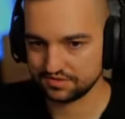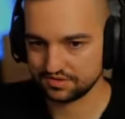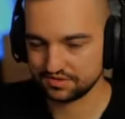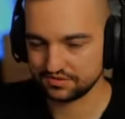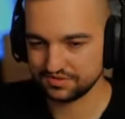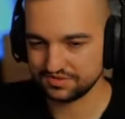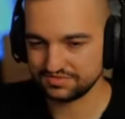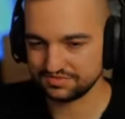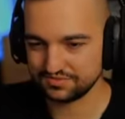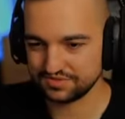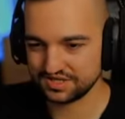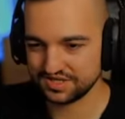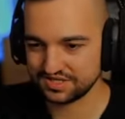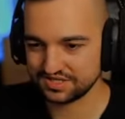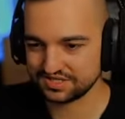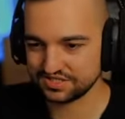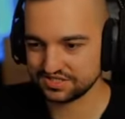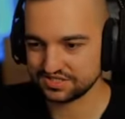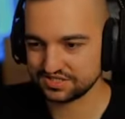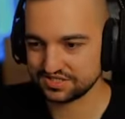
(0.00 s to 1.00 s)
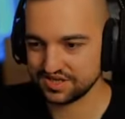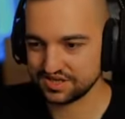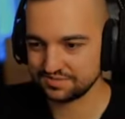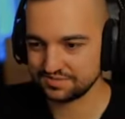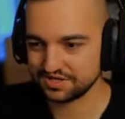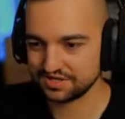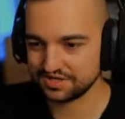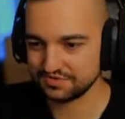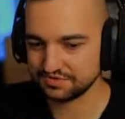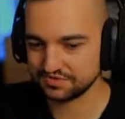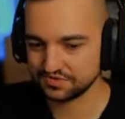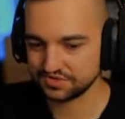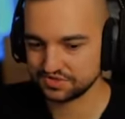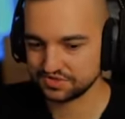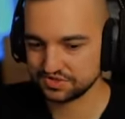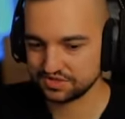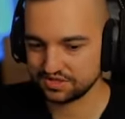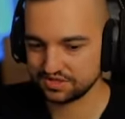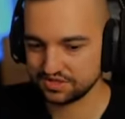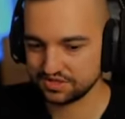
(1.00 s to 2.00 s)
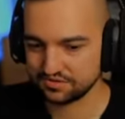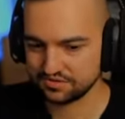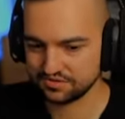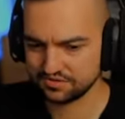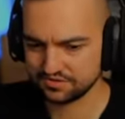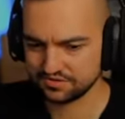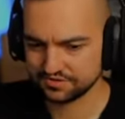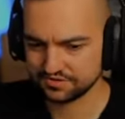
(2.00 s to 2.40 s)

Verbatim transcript: Tu jest w ogóle jakaś tama albo coś takiego.